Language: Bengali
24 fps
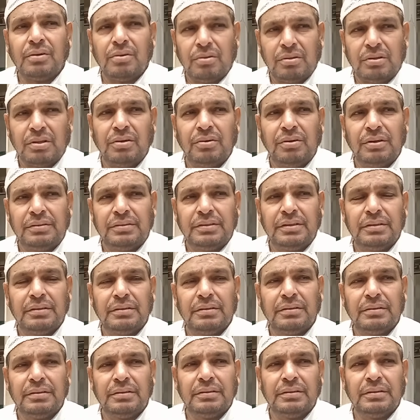কথা হয়েছে
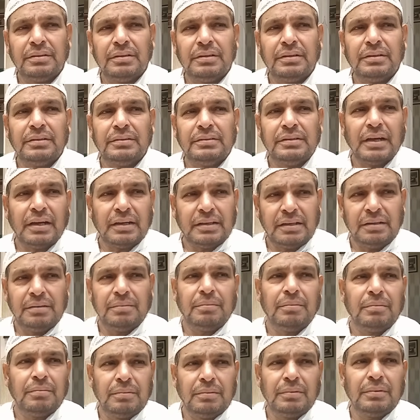যাকে
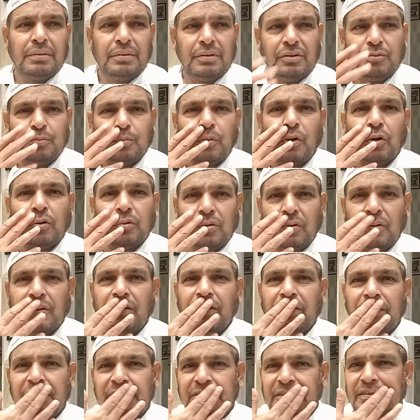স্পট করা
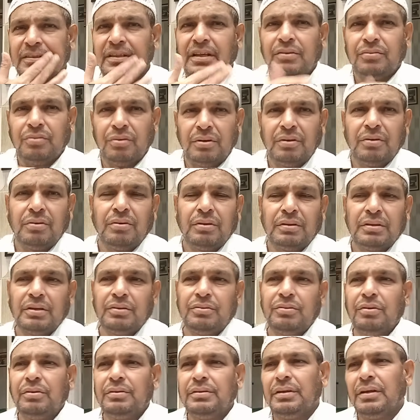হয়েছে তার সঙ্গে কথা
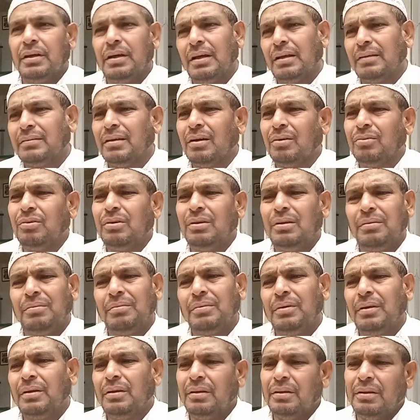চলছে আশা করি
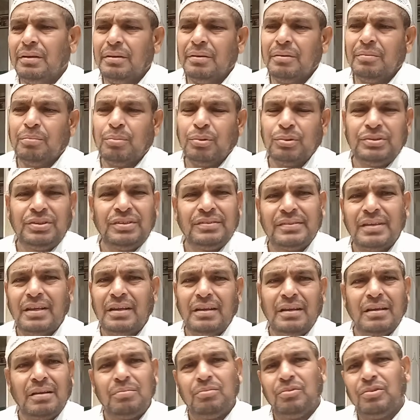পঁচিশ
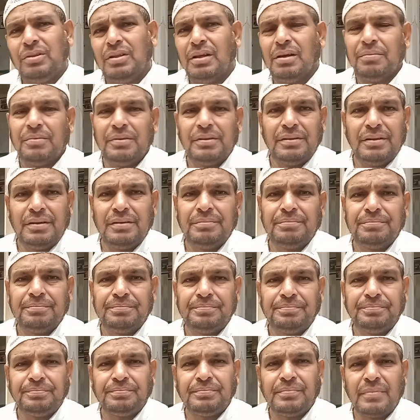তারিখের মধ্যে আমাদের
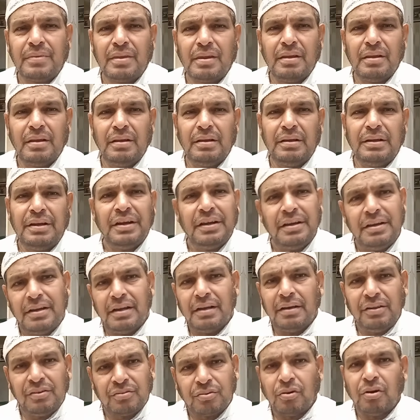
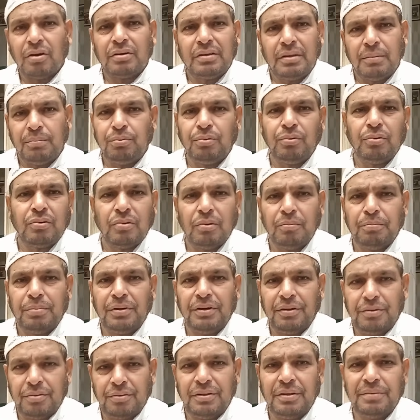ইন্ডিয়ান স্কটটা পুরো
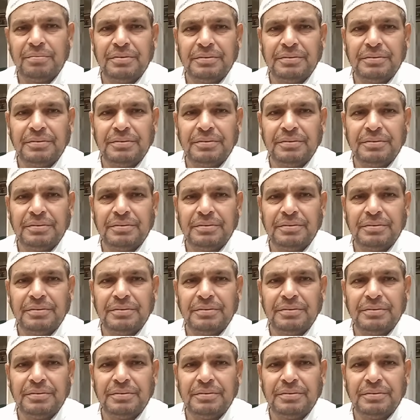কমপ্লিট হবে